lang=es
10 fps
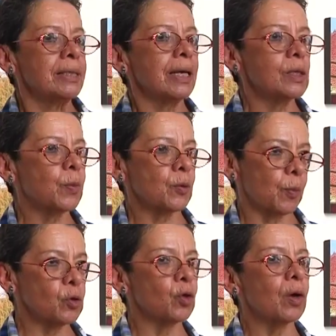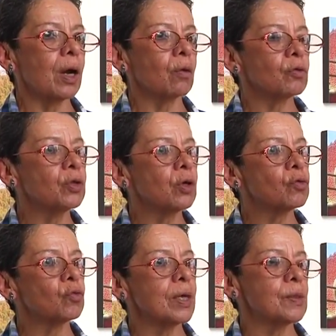Se les proporciona a los
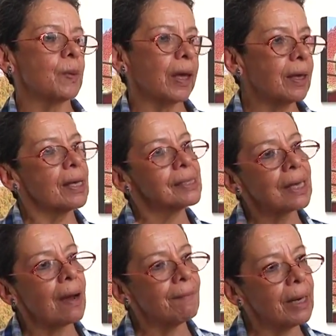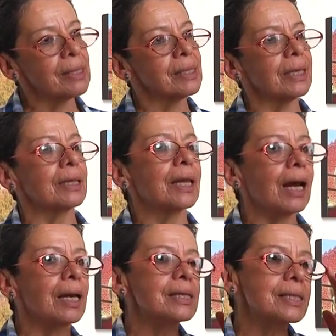niños unas pequeñas cámaras
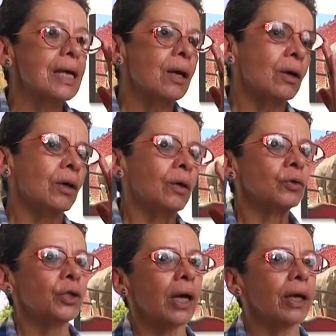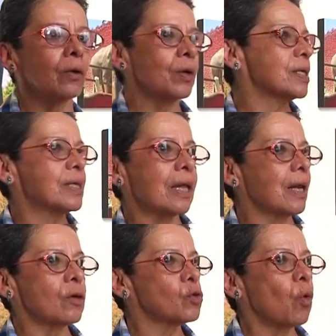digitales o sea que no necesitan
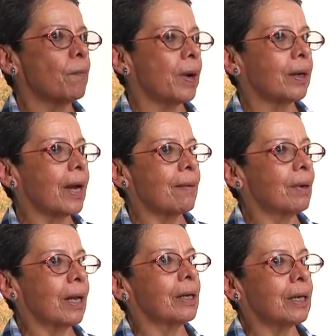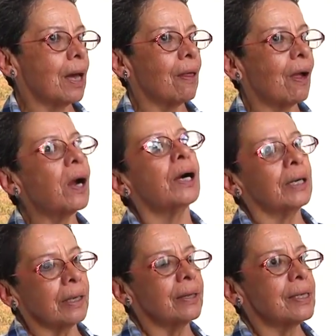ellos comprar cámara ni nada
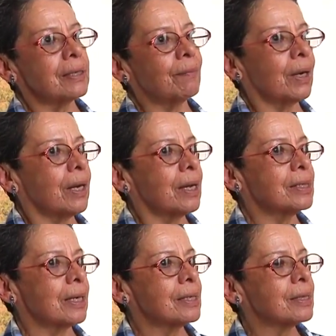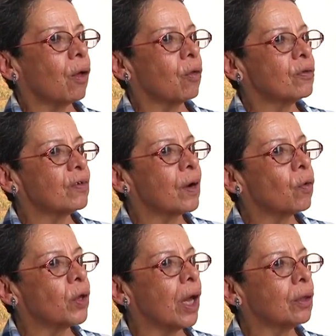y de esta manera se han estado
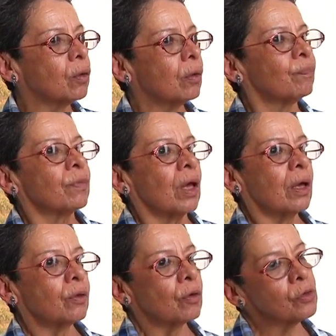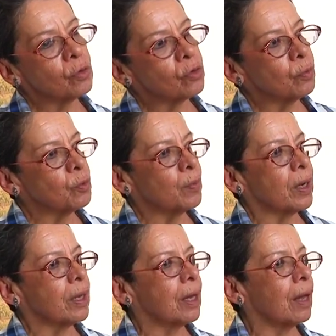desarrollando. Entonces nos hemos
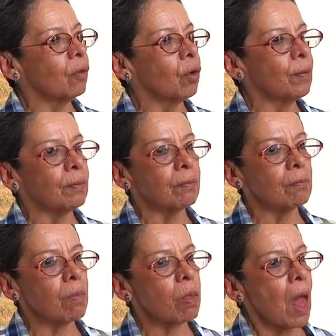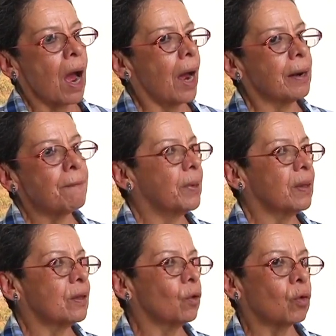manejado, en, han
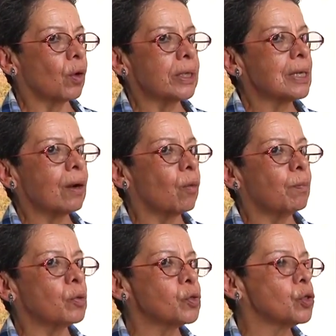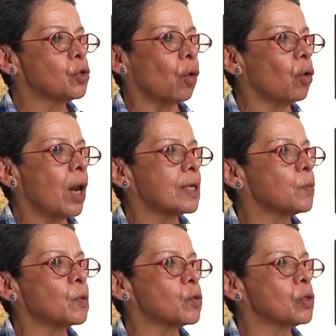aprendido lo que es la composición, la
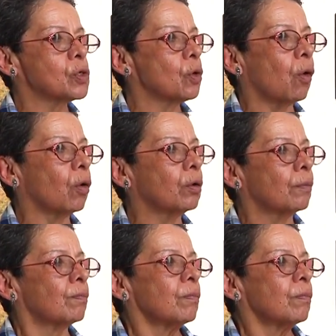exposición,